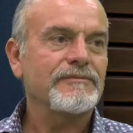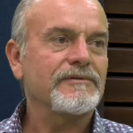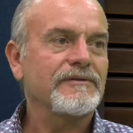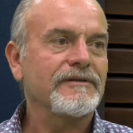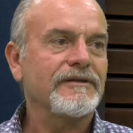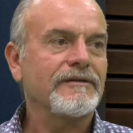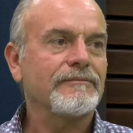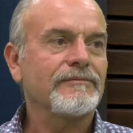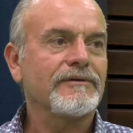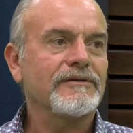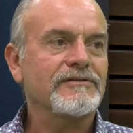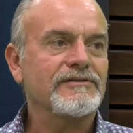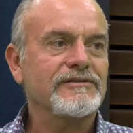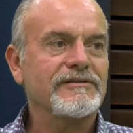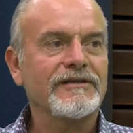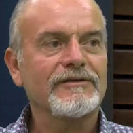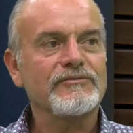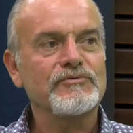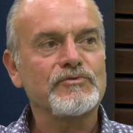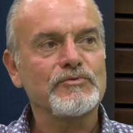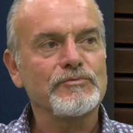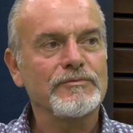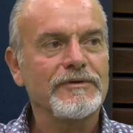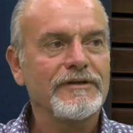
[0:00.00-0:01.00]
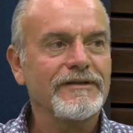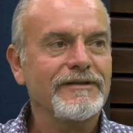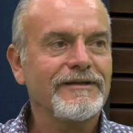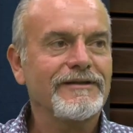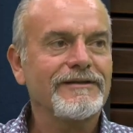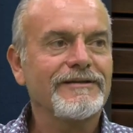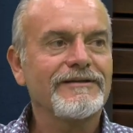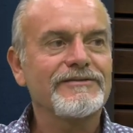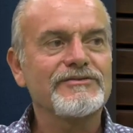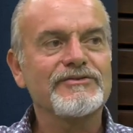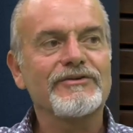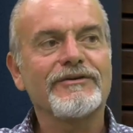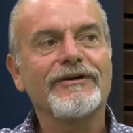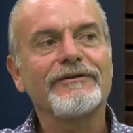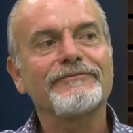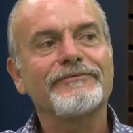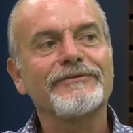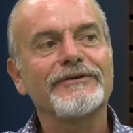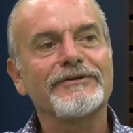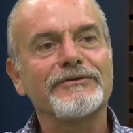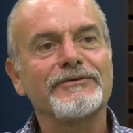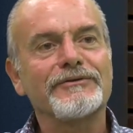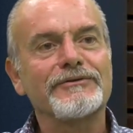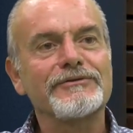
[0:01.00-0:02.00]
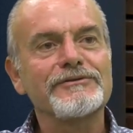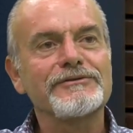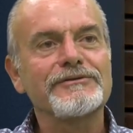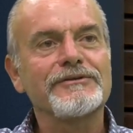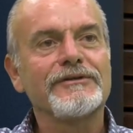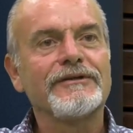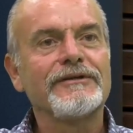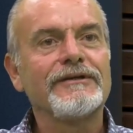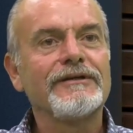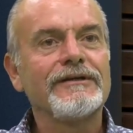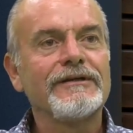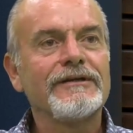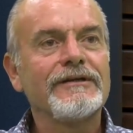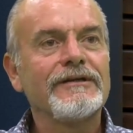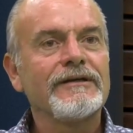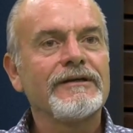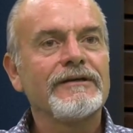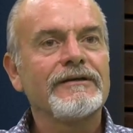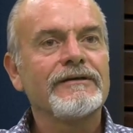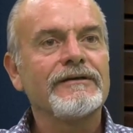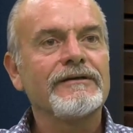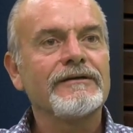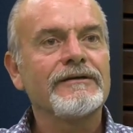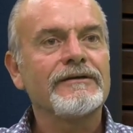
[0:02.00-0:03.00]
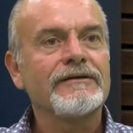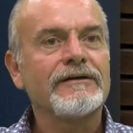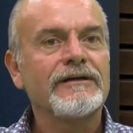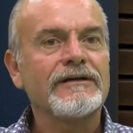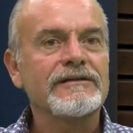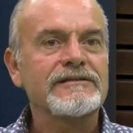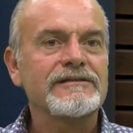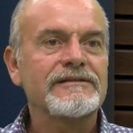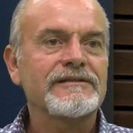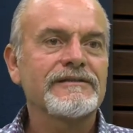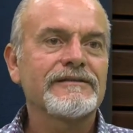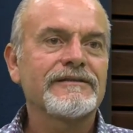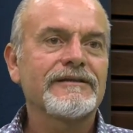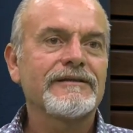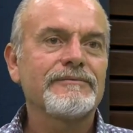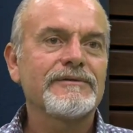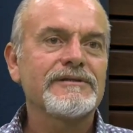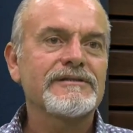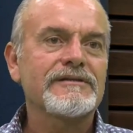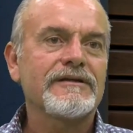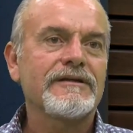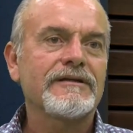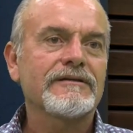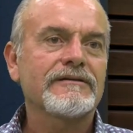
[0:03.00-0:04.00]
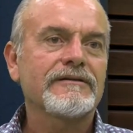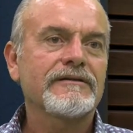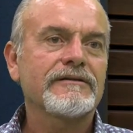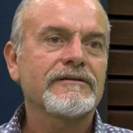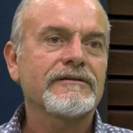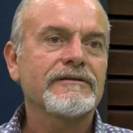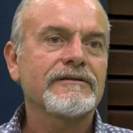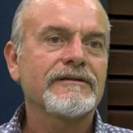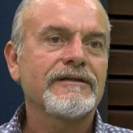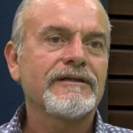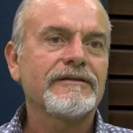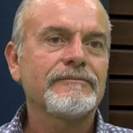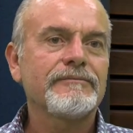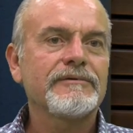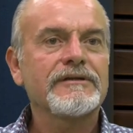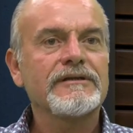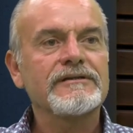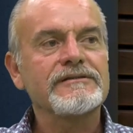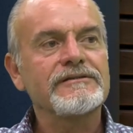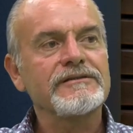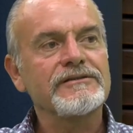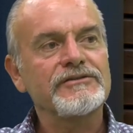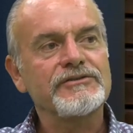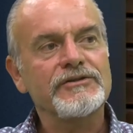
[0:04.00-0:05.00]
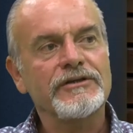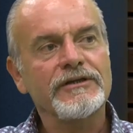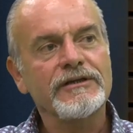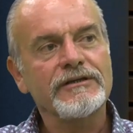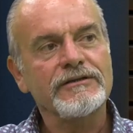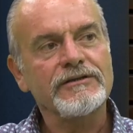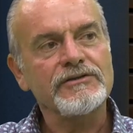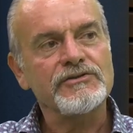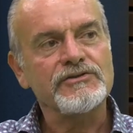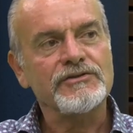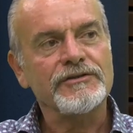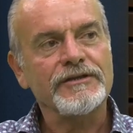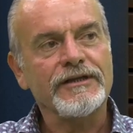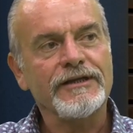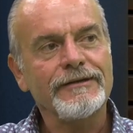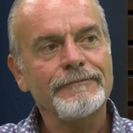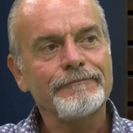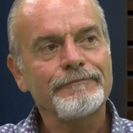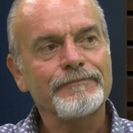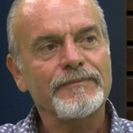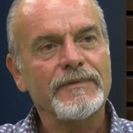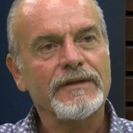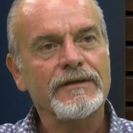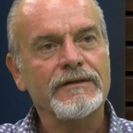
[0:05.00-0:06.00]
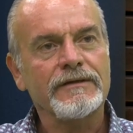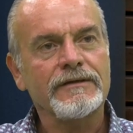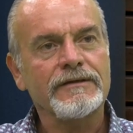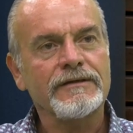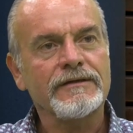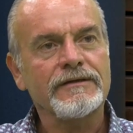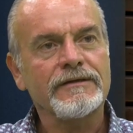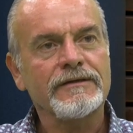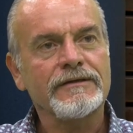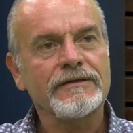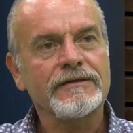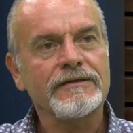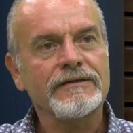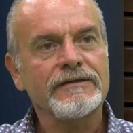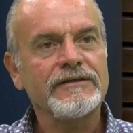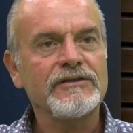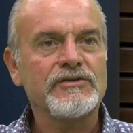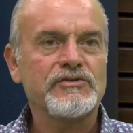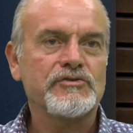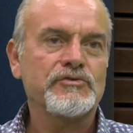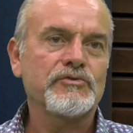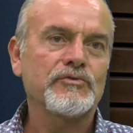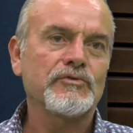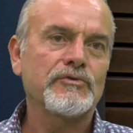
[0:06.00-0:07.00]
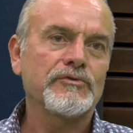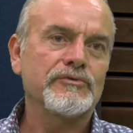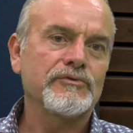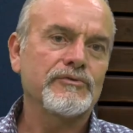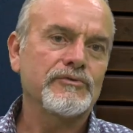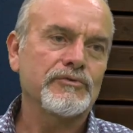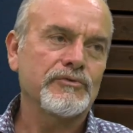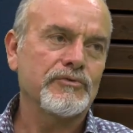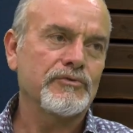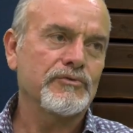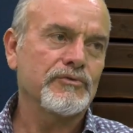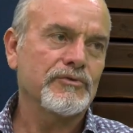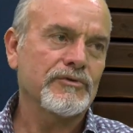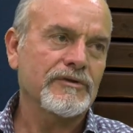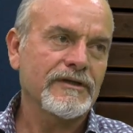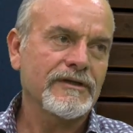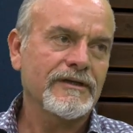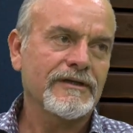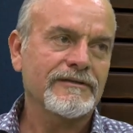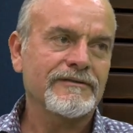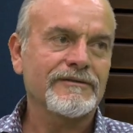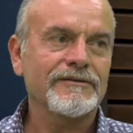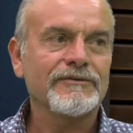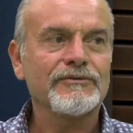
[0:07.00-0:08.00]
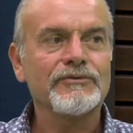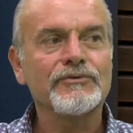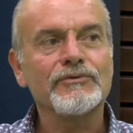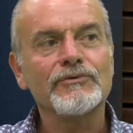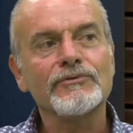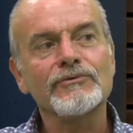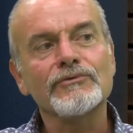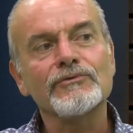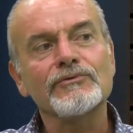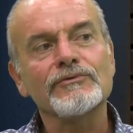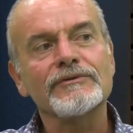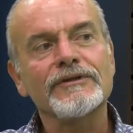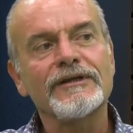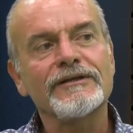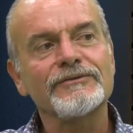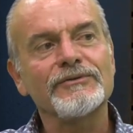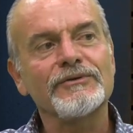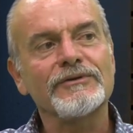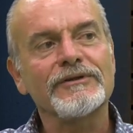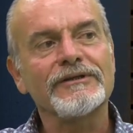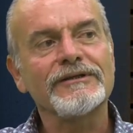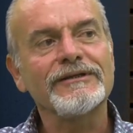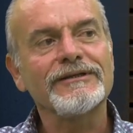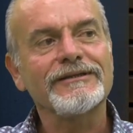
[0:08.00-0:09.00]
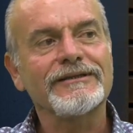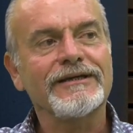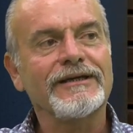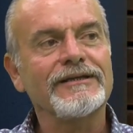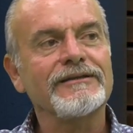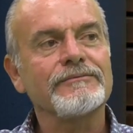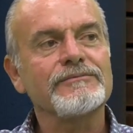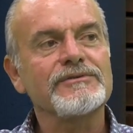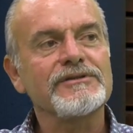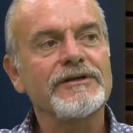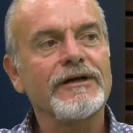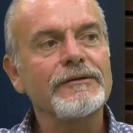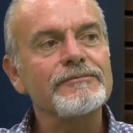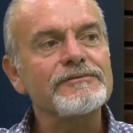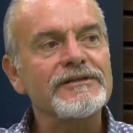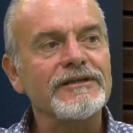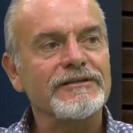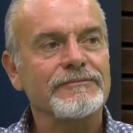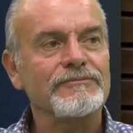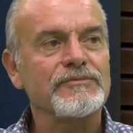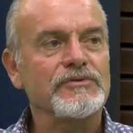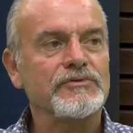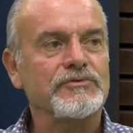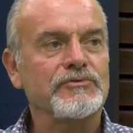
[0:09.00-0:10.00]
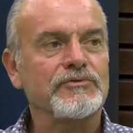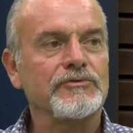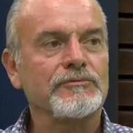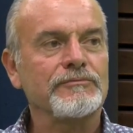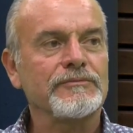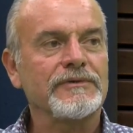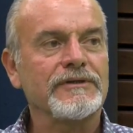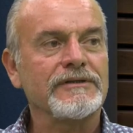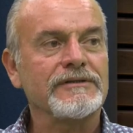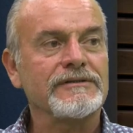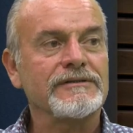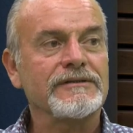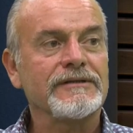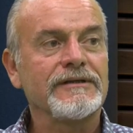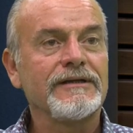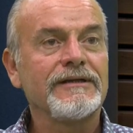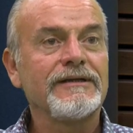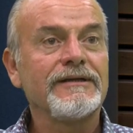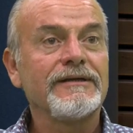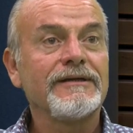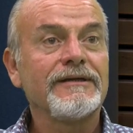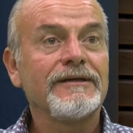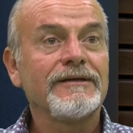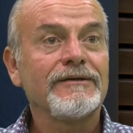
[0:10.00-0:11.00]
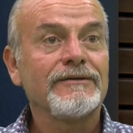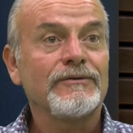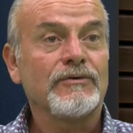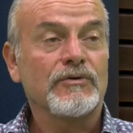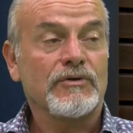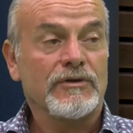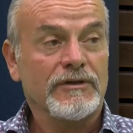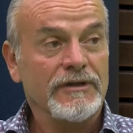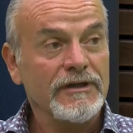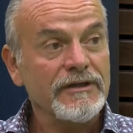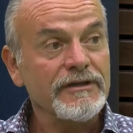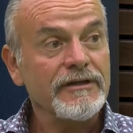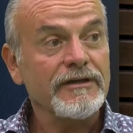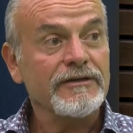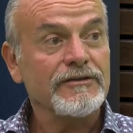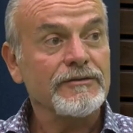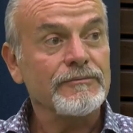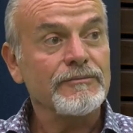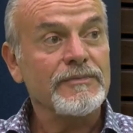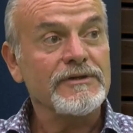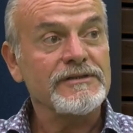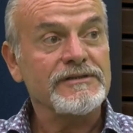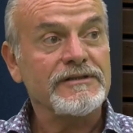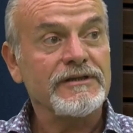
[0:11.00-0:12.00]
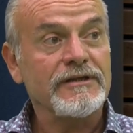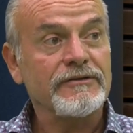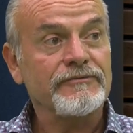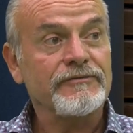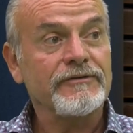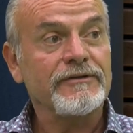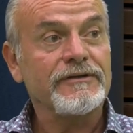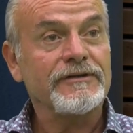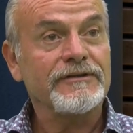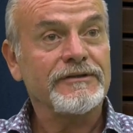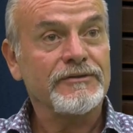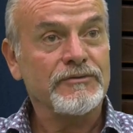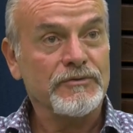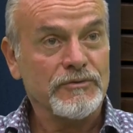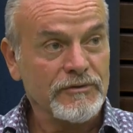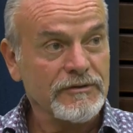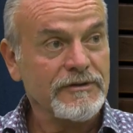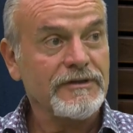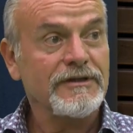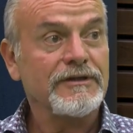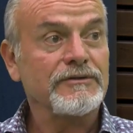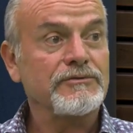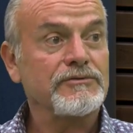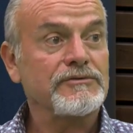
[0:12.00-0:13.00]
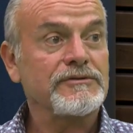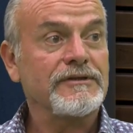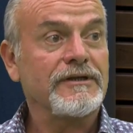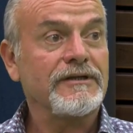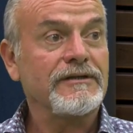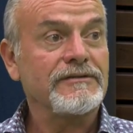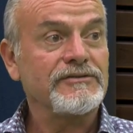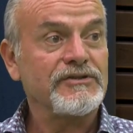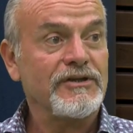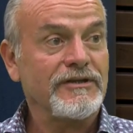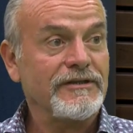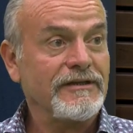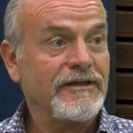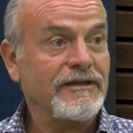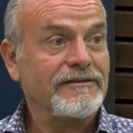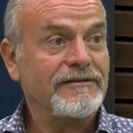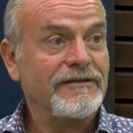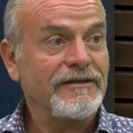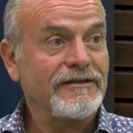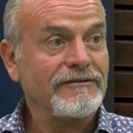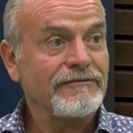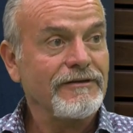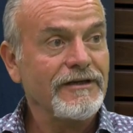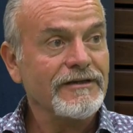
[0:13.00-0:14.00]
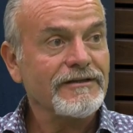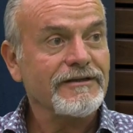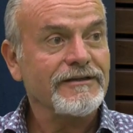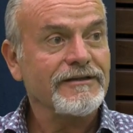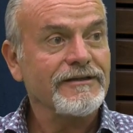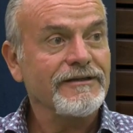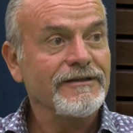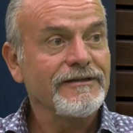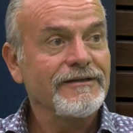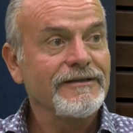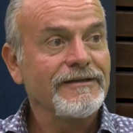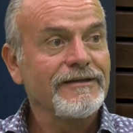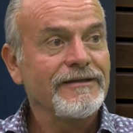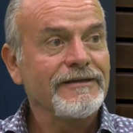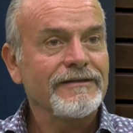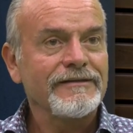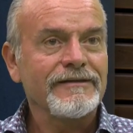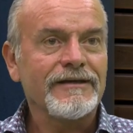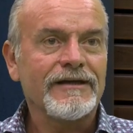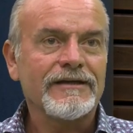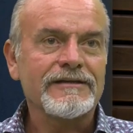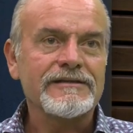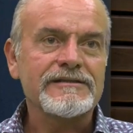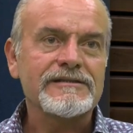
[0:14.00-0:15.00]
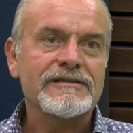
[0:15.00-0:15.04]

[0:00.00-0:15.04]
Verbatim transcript: mı diye başlayan cümlelerle cevap veriyoruz. Ee, aslında biz Ankaralılar biraz da şehir içine e, iş yoğunluğu, günlük hayatın yoğunluğundan dolayı kendimizi hapsetmiş durumdayız. O kadar yakın mesafelerde o kadar güzel cennetler var ki yani